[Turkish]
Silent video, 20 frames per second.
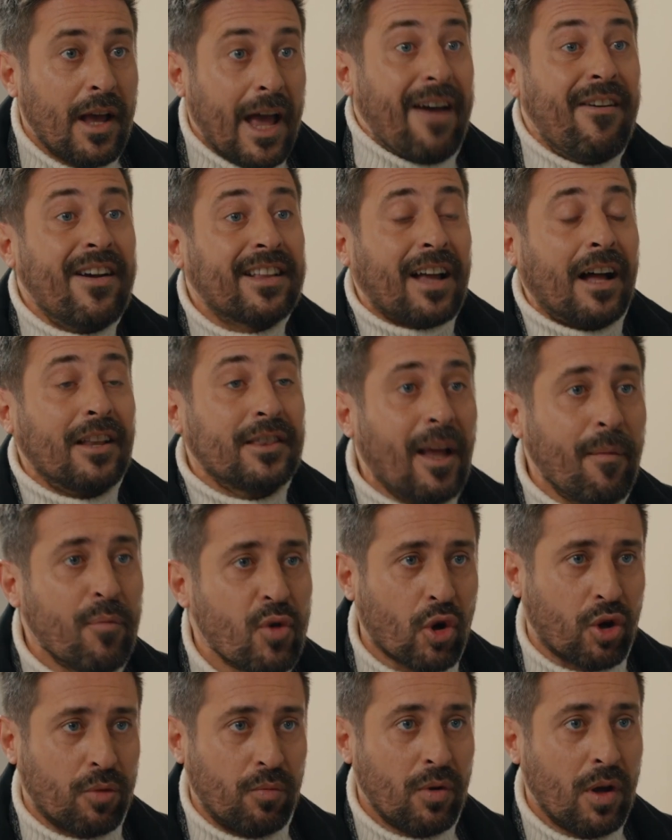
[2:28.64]
Evet
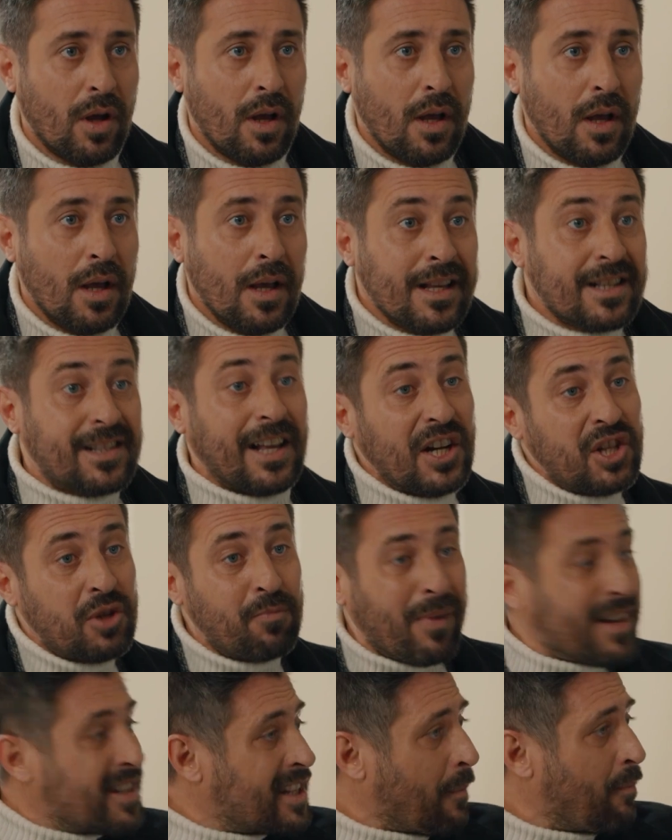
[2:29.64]
anlamıyorum.
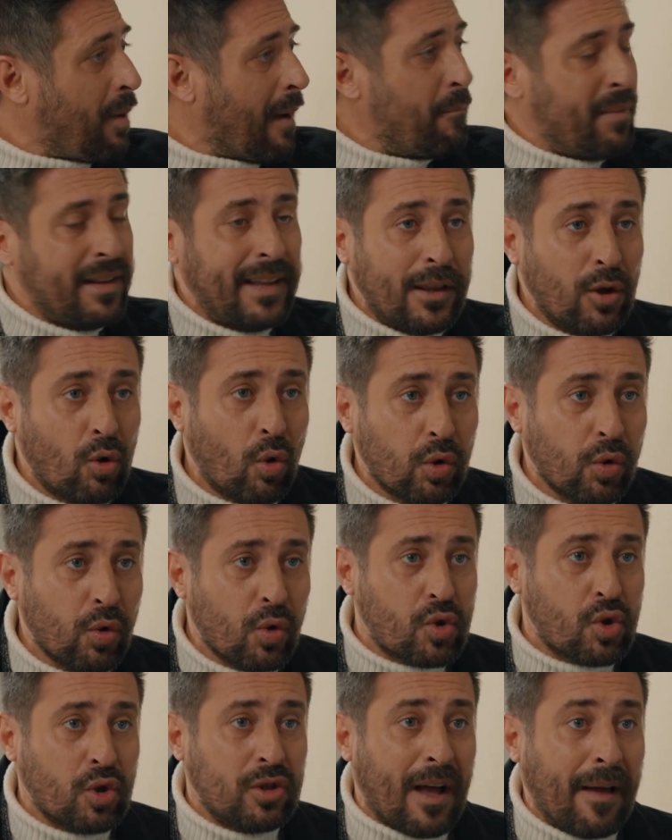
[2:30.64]
Saçma sapan bir dedikodu
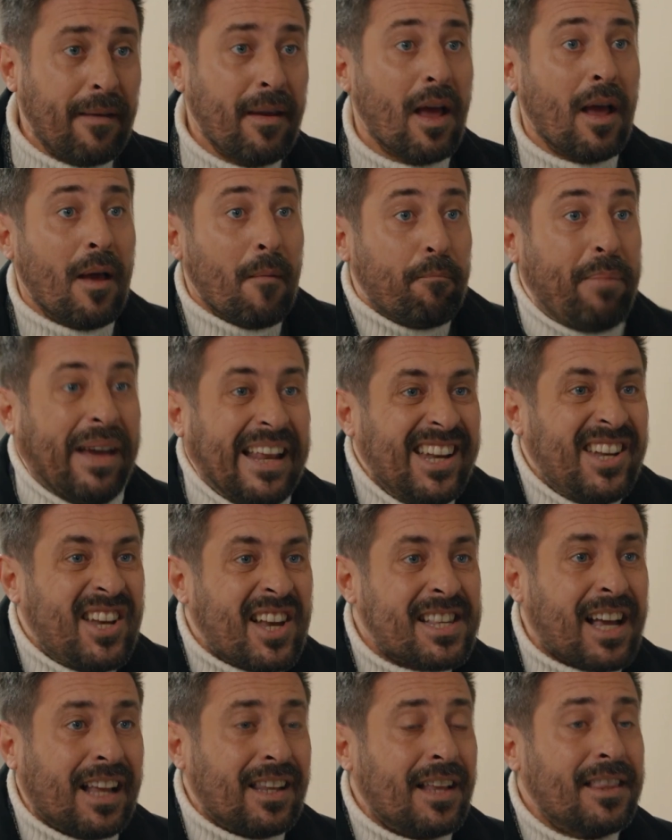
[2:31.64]
yüzünden beni
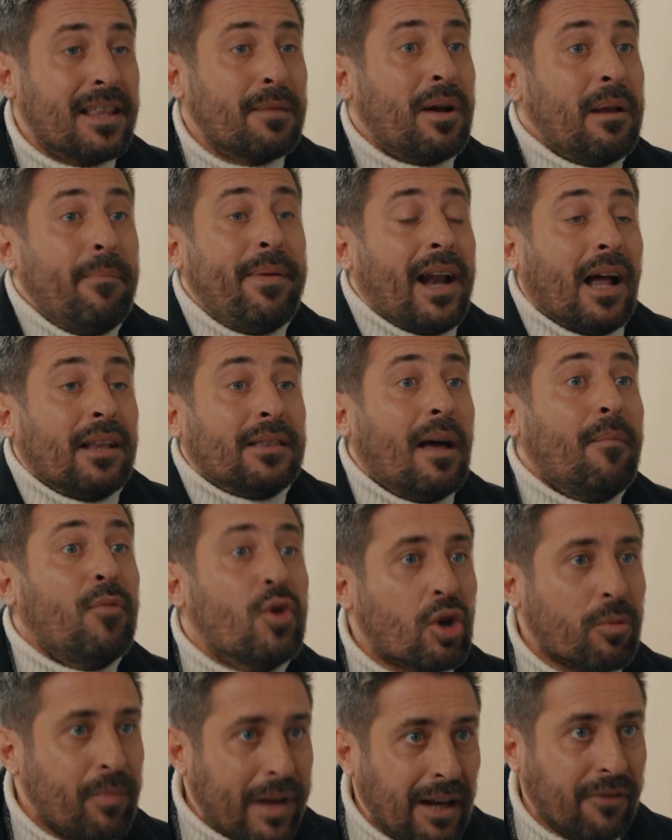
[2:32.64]
cezalandırmanı ben
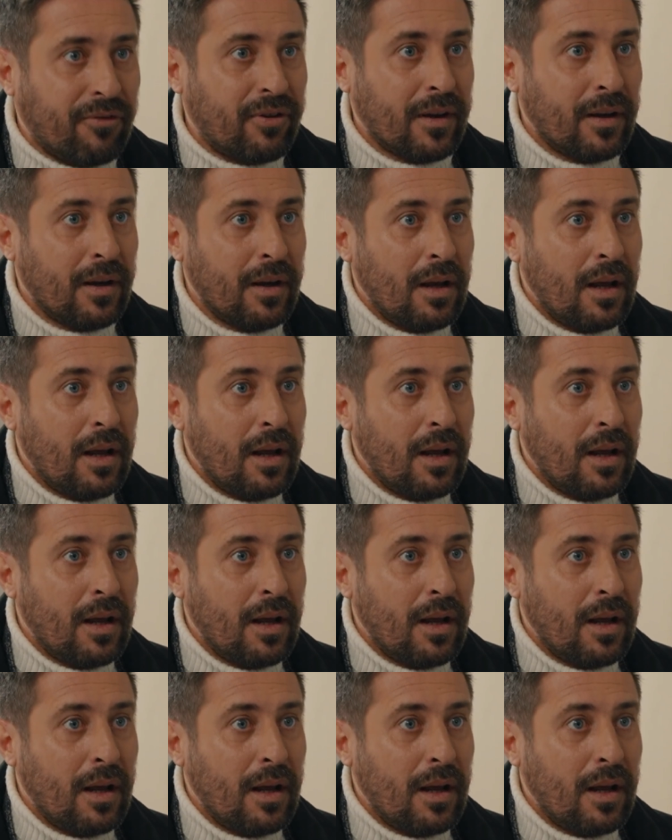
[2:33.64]
anlamıyorum Elif.